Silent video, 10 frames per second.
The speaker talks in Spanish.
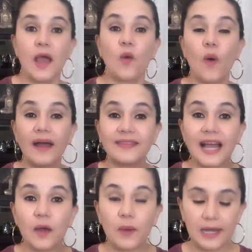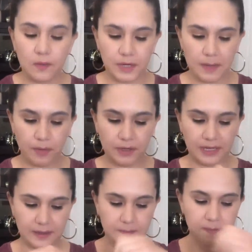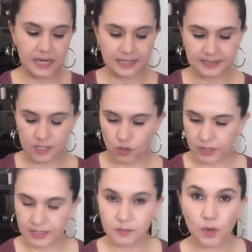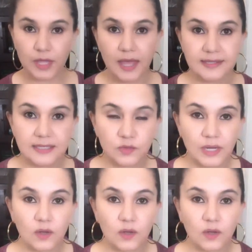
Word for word: ¿Cuánta agua le voy a poner? Miren señores, les voy a decir una